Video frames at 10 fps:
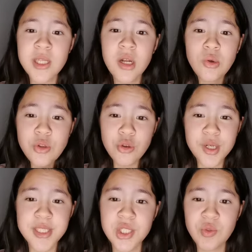
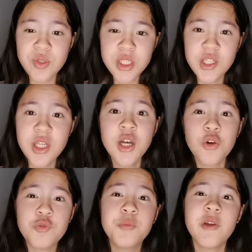l'autorisation si vous
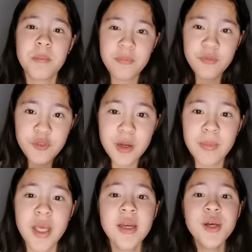pouvez filmer